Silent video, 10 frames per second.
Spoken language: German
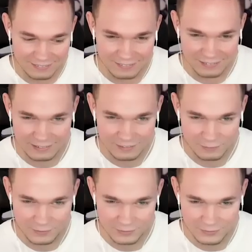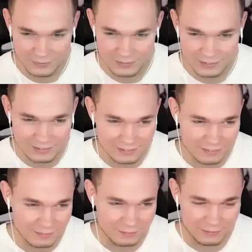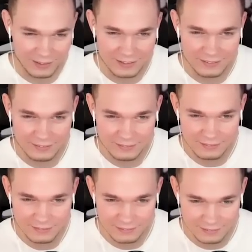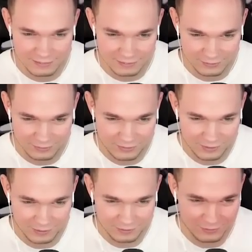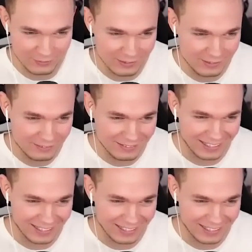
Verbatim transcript: Okay, Jetzt muss ich hier hoch. Weil... Durchs Ziel gehe ich natürlich nicht.